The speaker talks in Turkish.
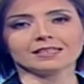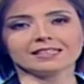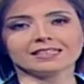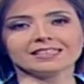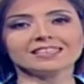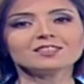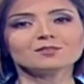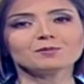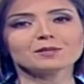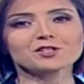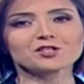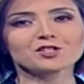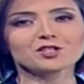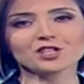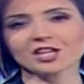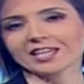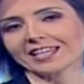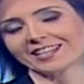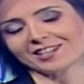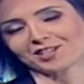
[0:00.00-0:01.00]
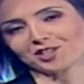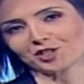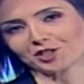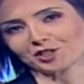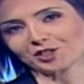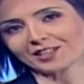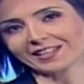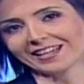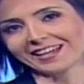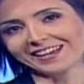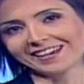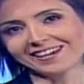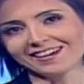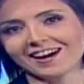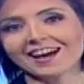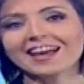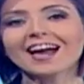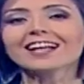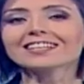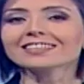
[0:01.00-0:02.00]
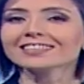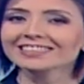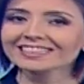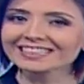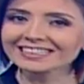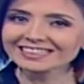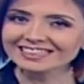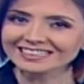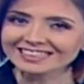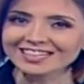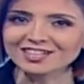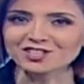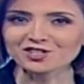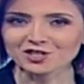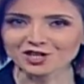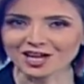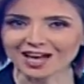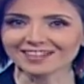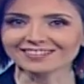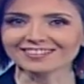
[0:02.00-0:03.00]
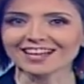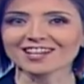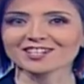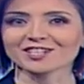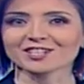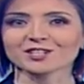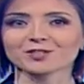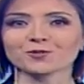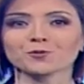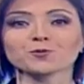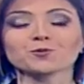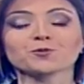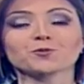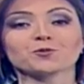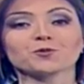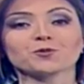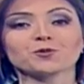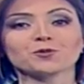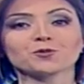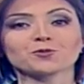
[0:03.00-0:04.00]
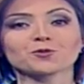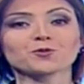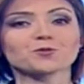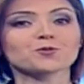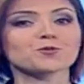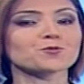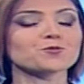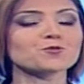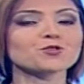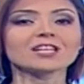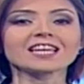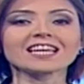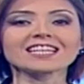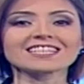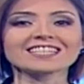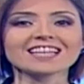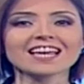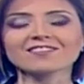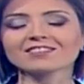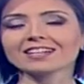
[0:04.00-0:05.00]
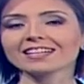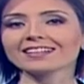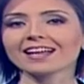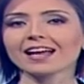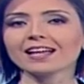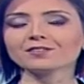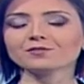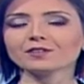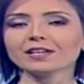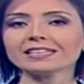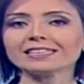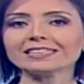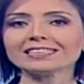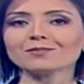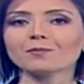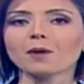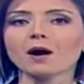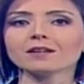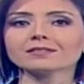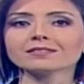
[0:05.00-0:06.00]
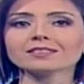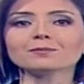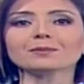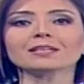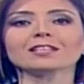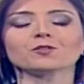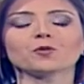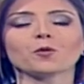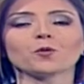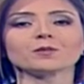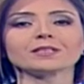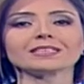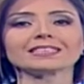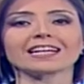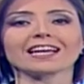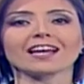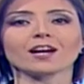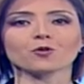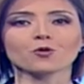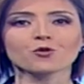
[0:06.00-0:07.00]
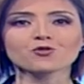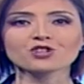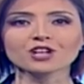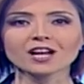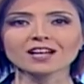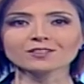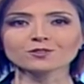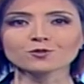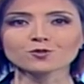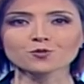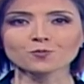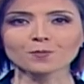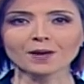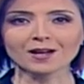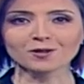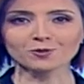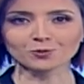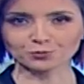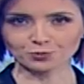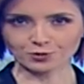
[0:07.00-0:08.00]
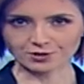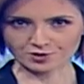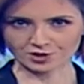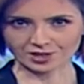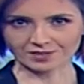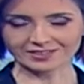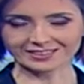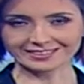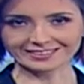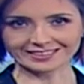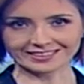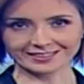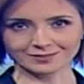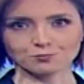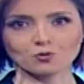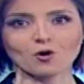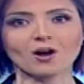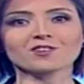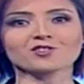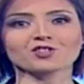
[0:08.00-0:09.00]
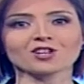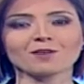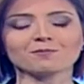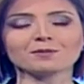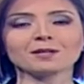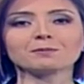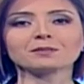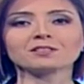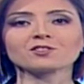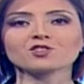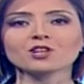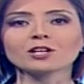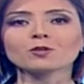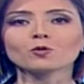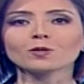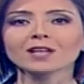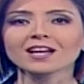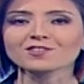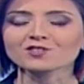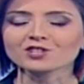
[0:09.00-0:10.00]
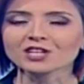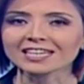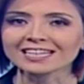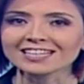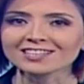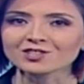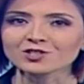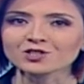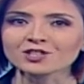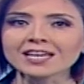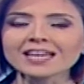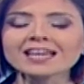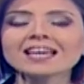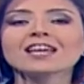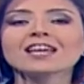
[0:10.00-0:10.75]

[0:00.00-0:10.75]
Yılbaşı çekilişinde hayal kırıklığı yaşayanlar gözünü 9. kez devreden ve 26 milyon liraya koşan Süper Loto'ya çevirdi. Bu akşam yapılacak olan çekilişte